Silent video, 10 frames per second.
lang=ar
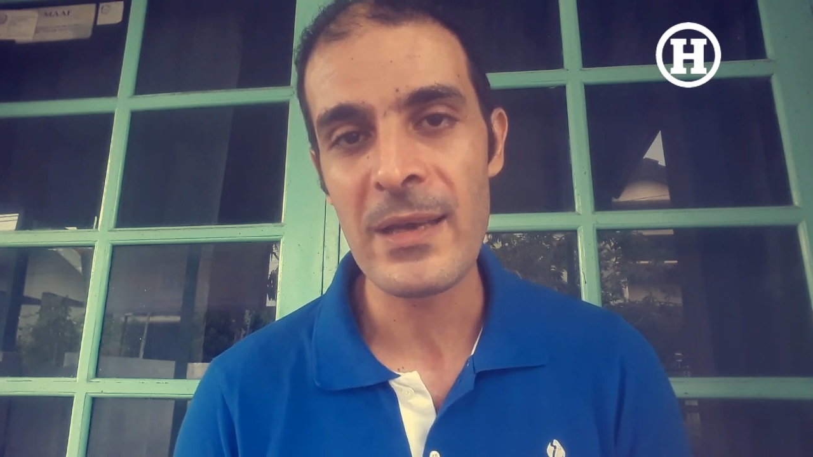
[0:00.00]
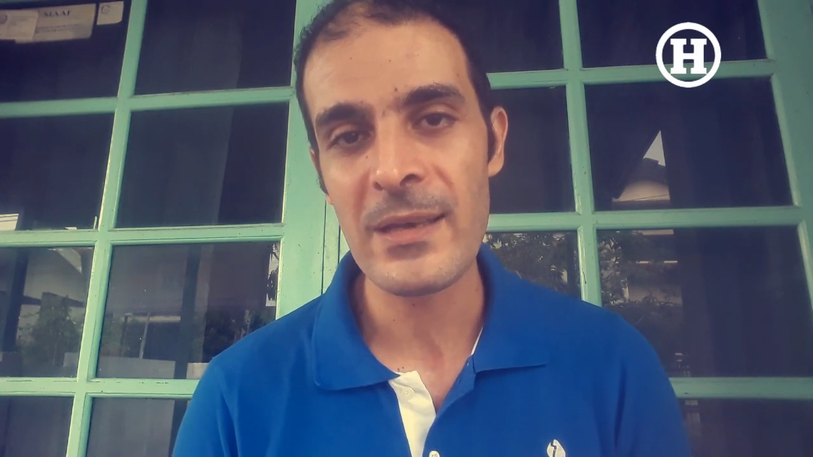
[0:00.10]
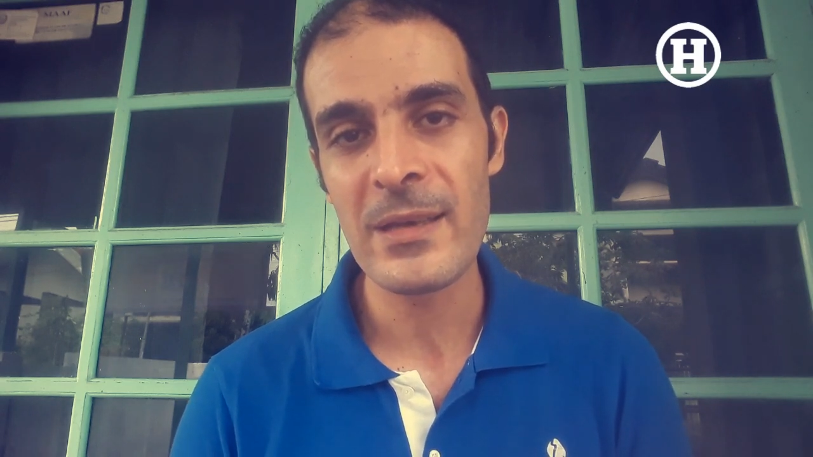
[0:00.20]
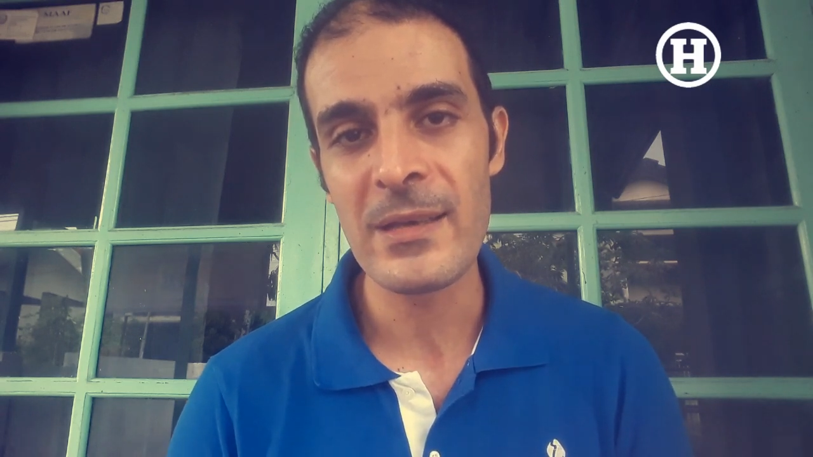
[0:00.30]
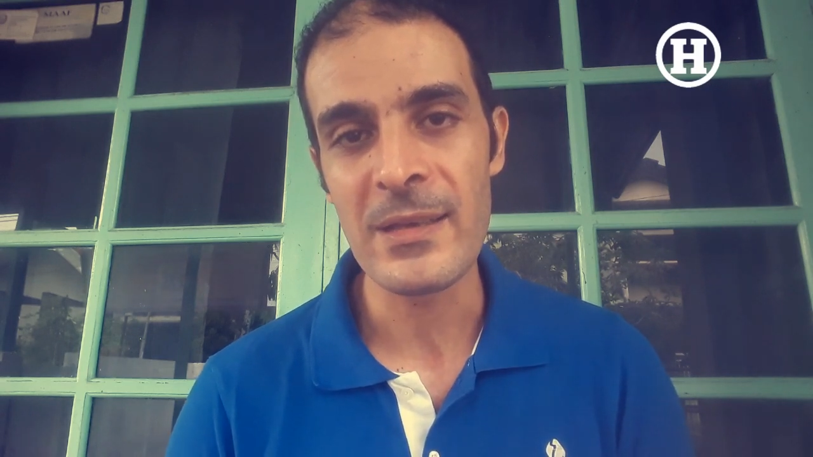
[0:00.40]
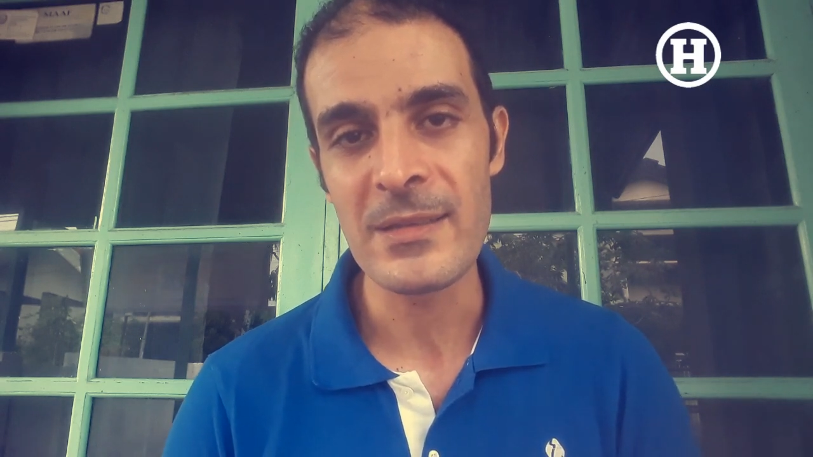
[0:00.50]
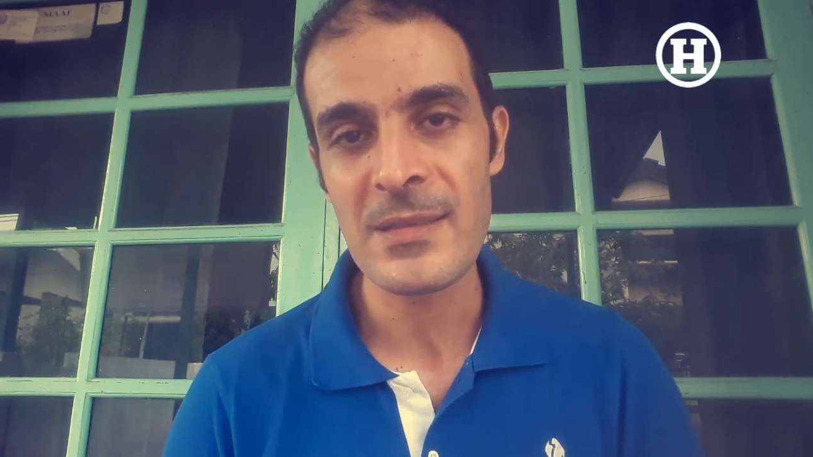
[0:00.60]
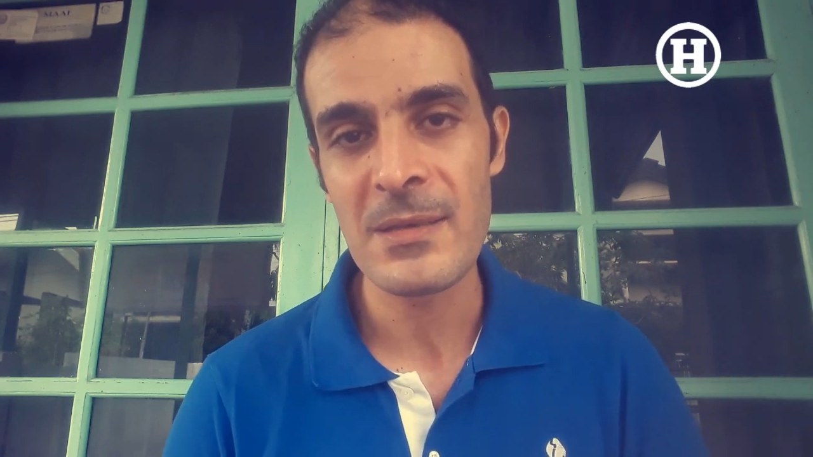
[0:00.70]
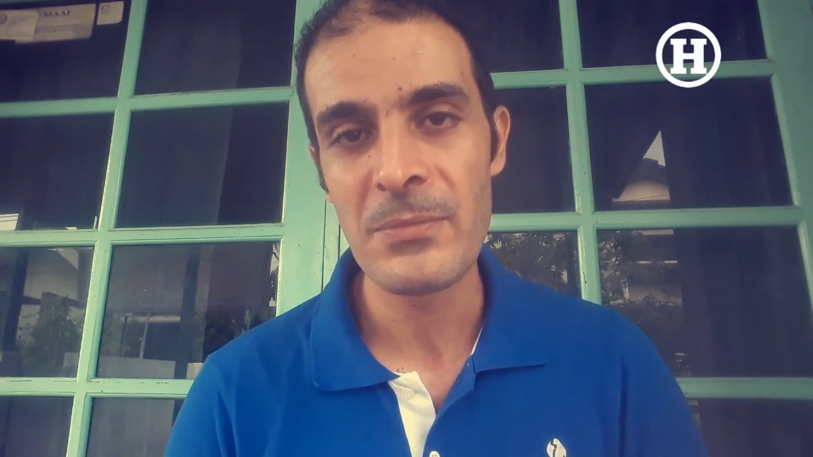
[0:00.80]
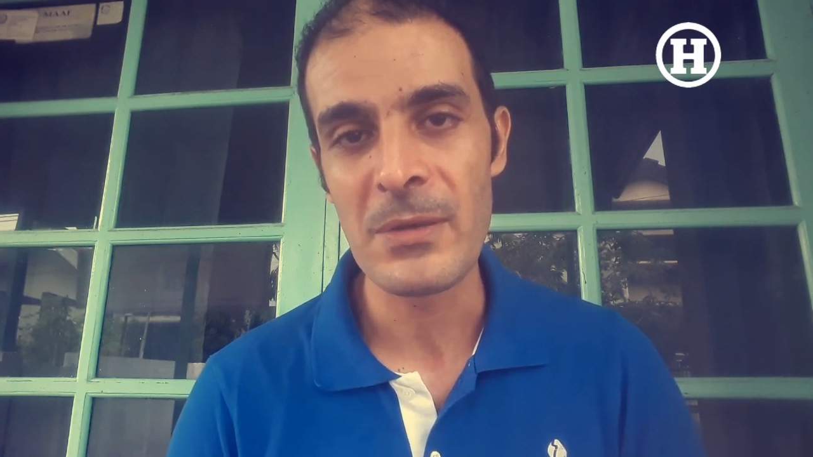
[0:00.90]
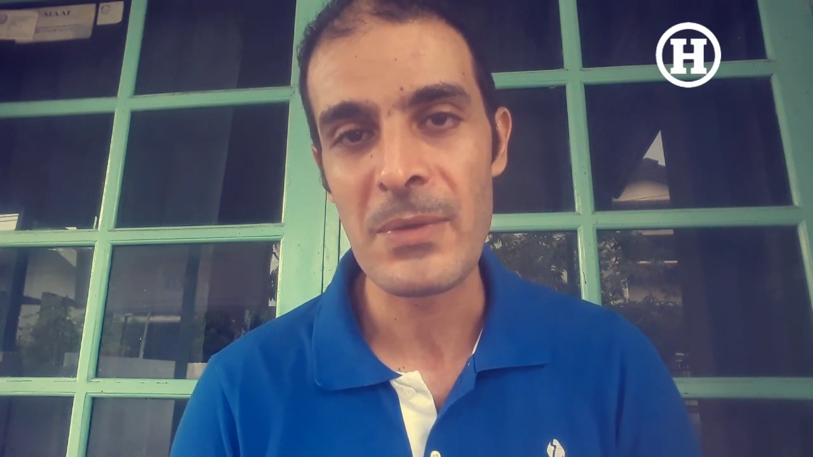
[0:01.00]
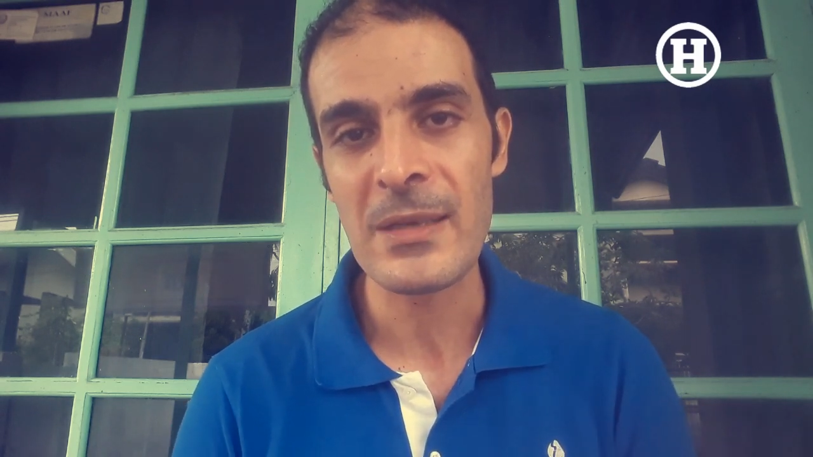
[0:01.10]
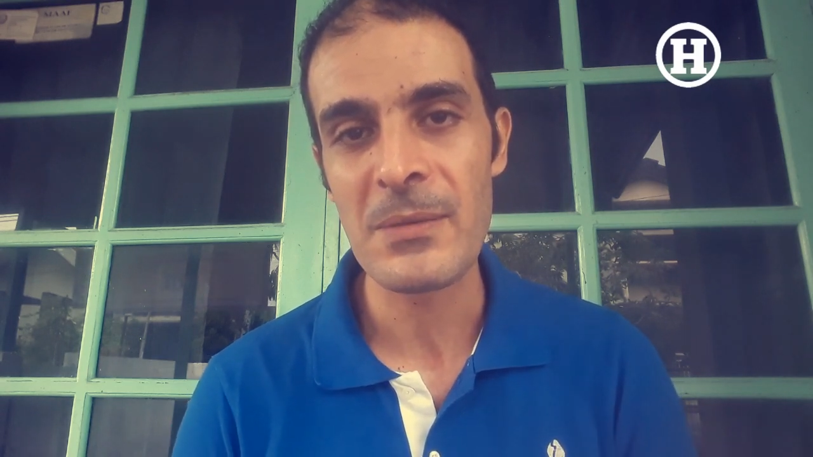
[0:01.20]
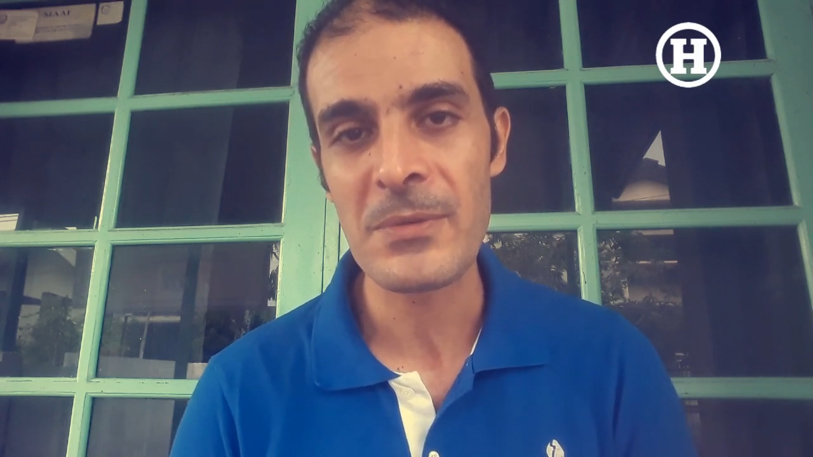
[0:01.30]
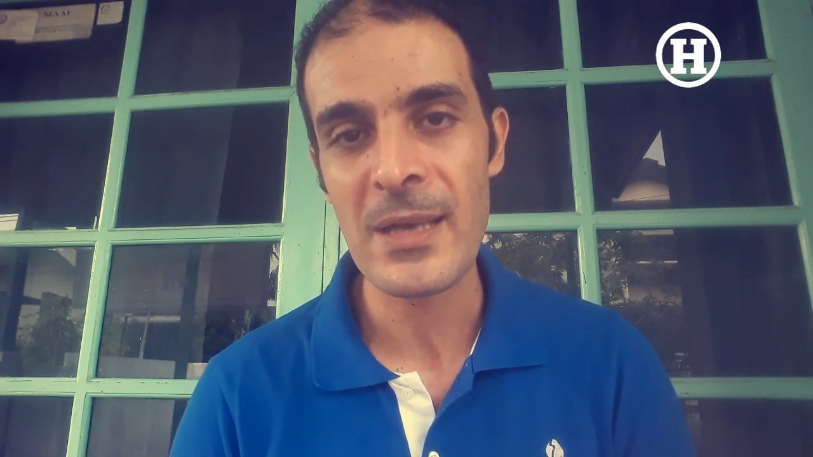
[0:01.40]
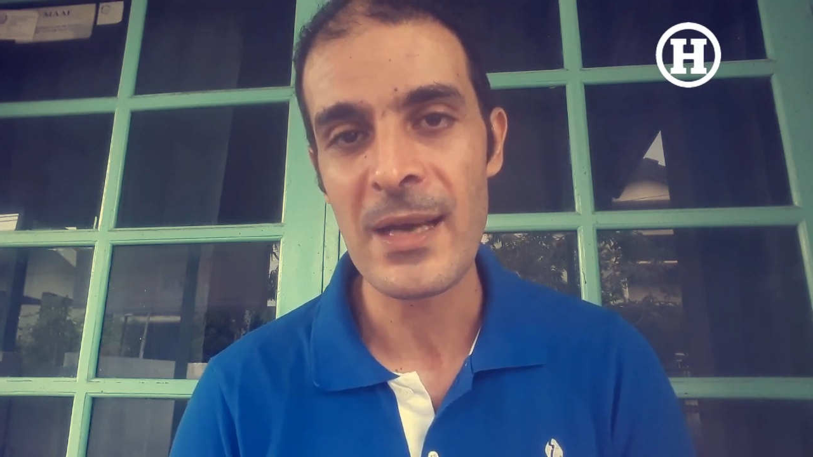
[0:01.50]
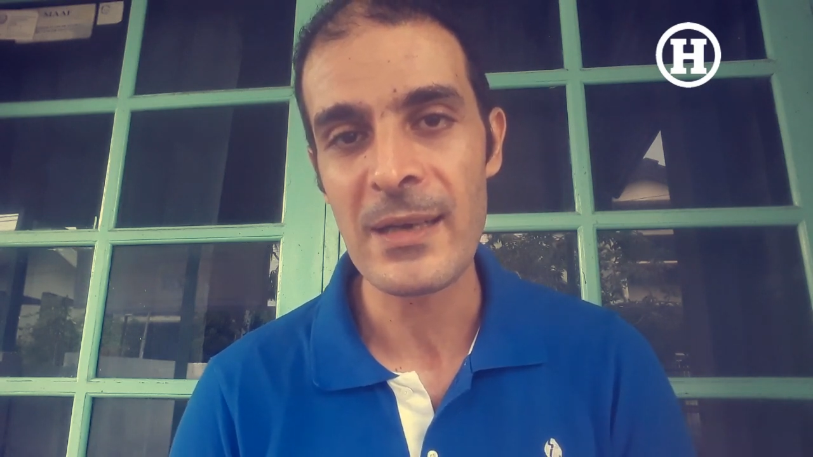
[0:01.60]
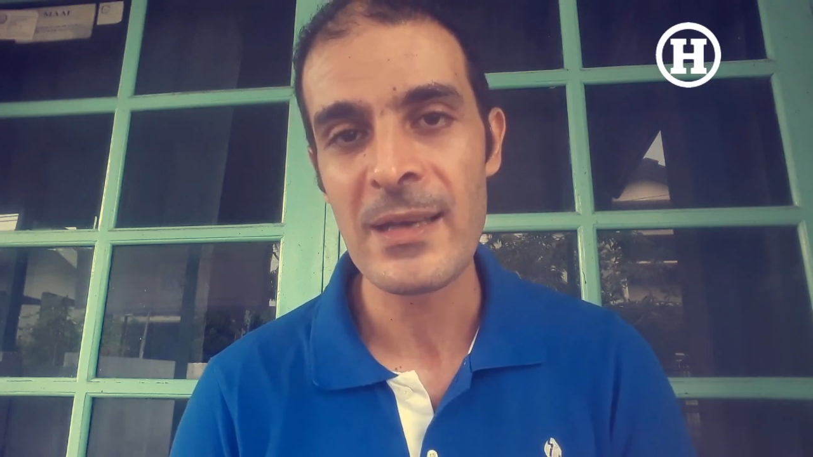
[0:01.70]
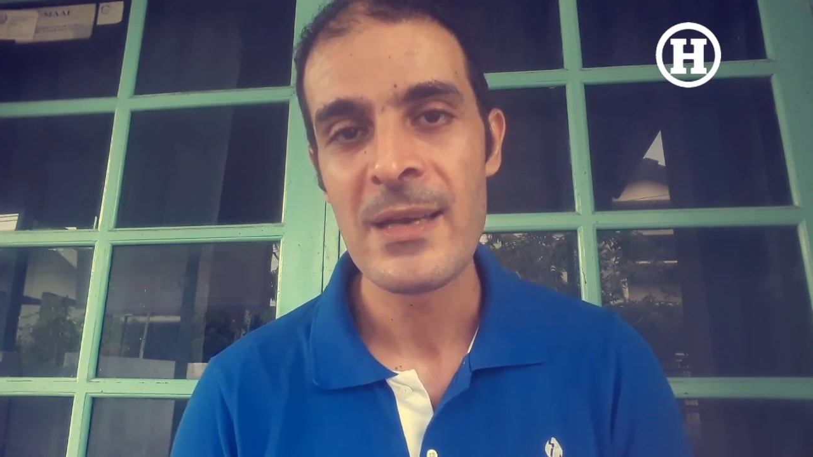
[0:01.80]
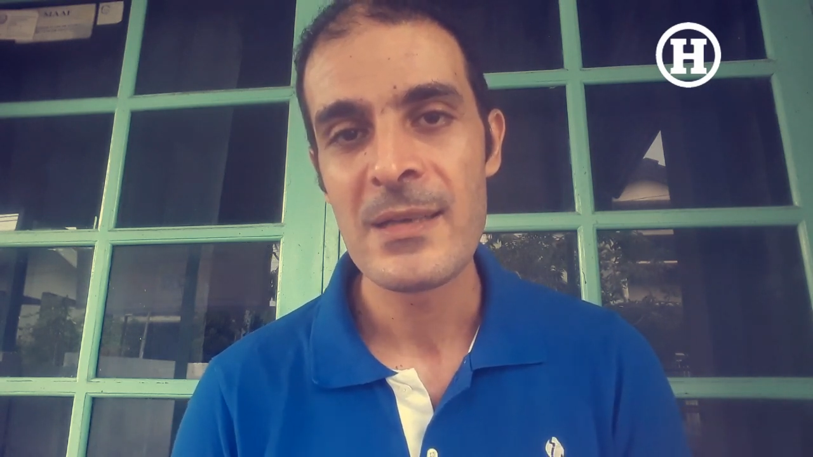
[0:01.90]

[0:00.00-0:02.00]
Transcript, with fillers: حاجه الحساب البنكي بتاعك